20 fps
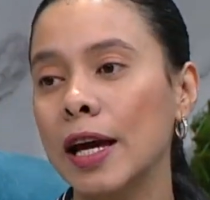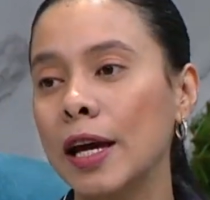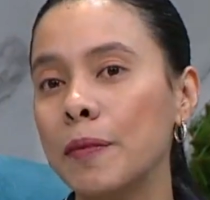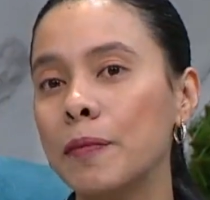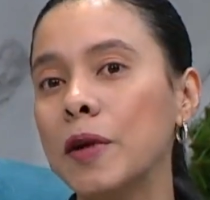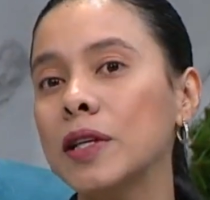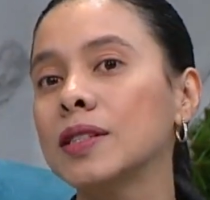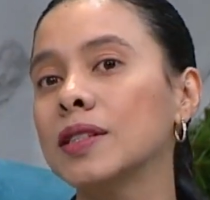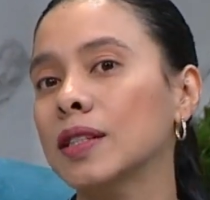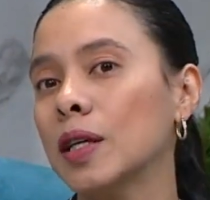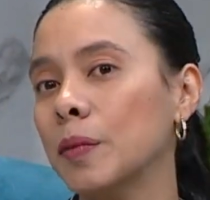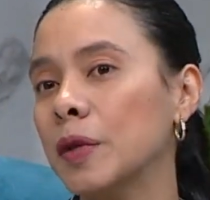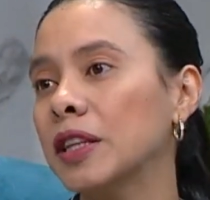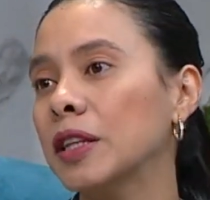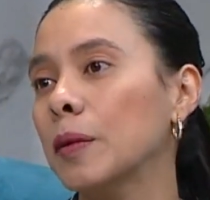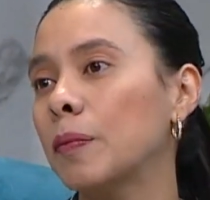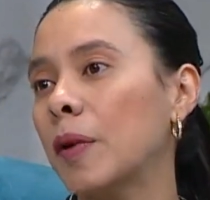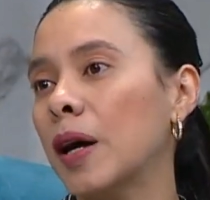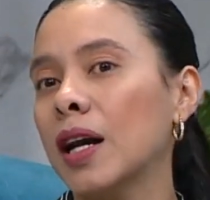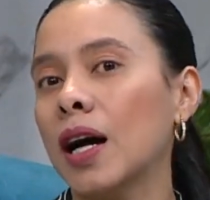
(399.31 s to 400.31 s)
eh,
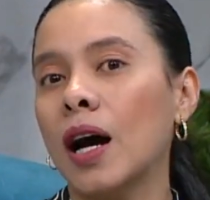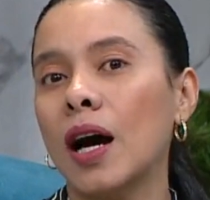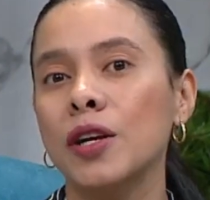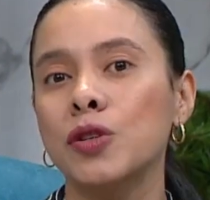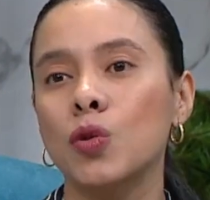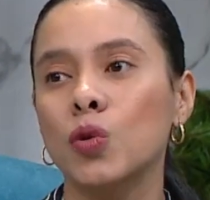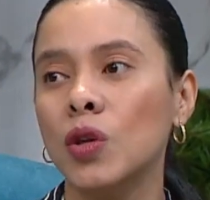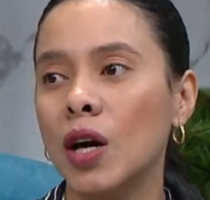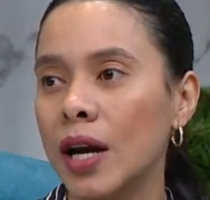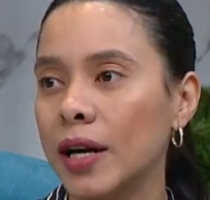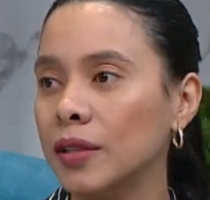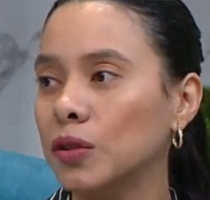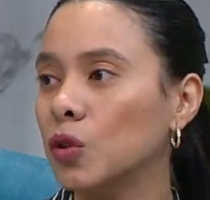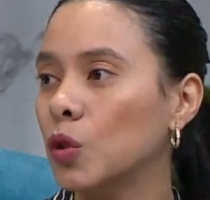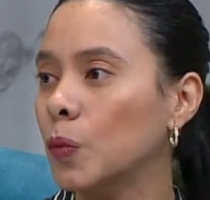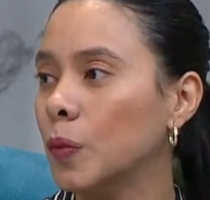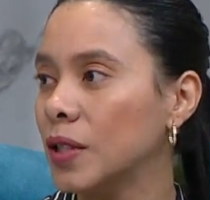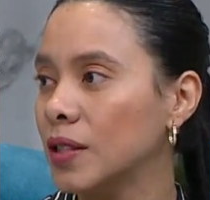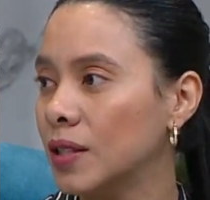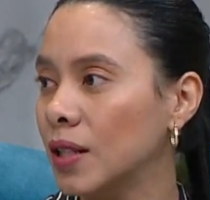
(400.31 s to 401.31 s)
precisamente para ayudar a
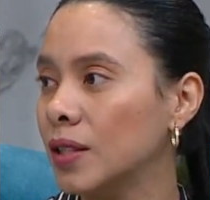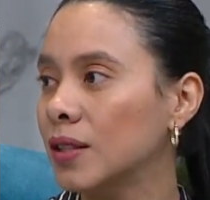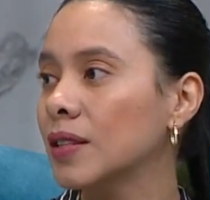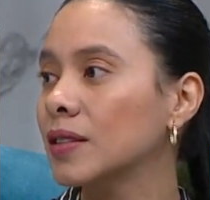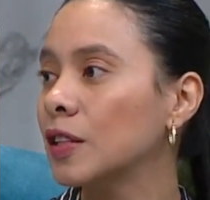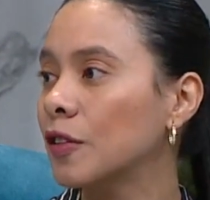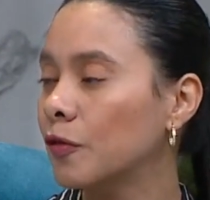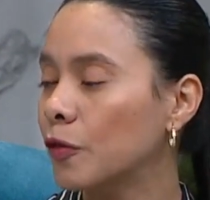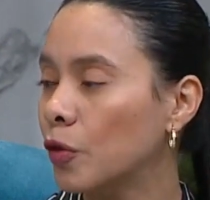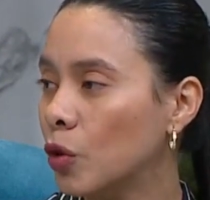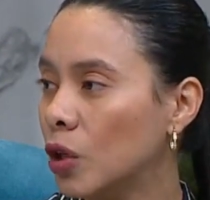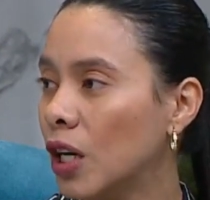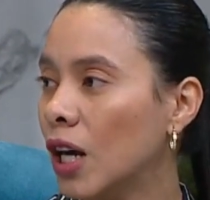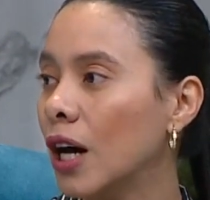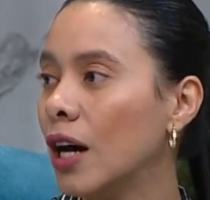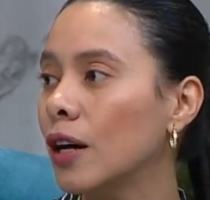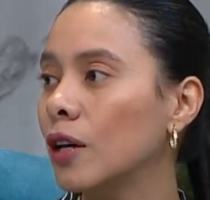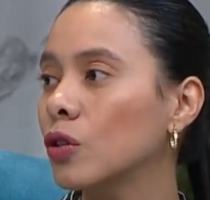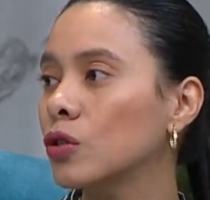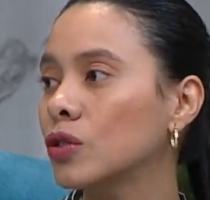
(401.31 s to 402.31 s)
estos pacientes a
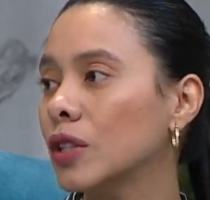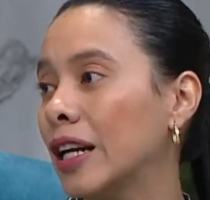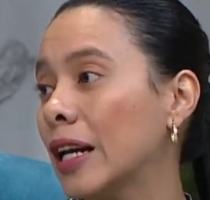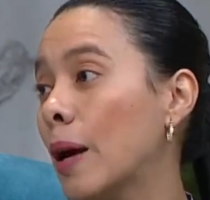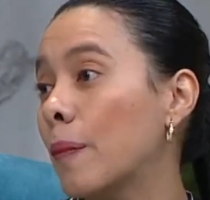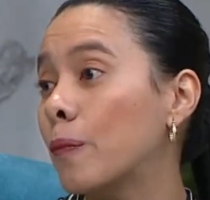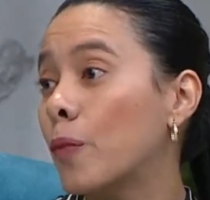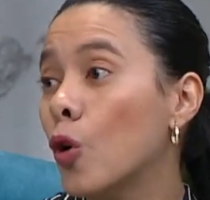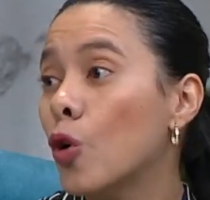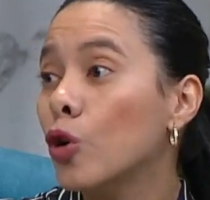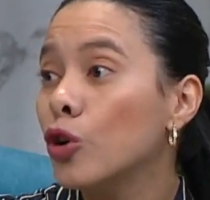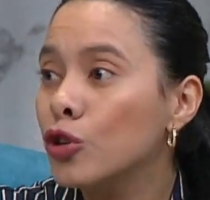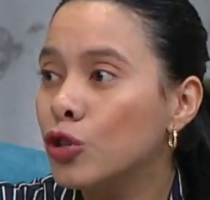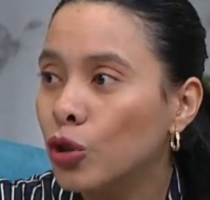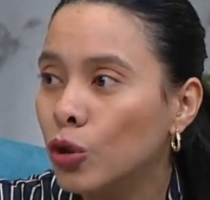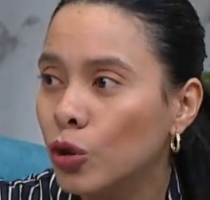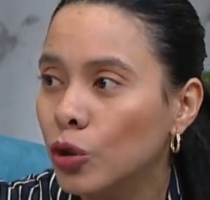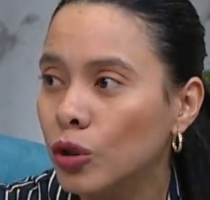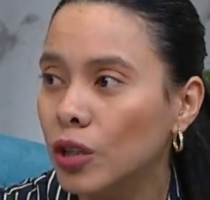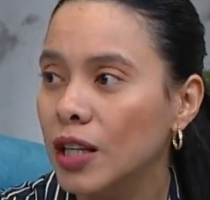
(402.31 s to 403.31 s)
enfocarlos, al
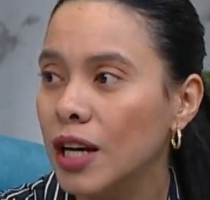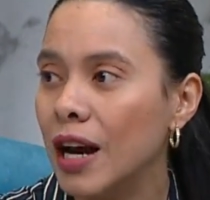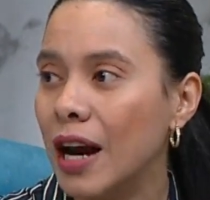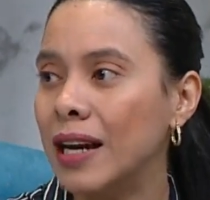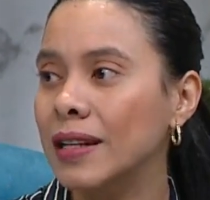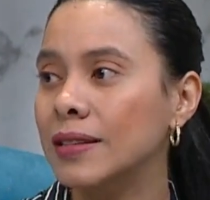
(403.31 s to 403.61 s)
apoyo,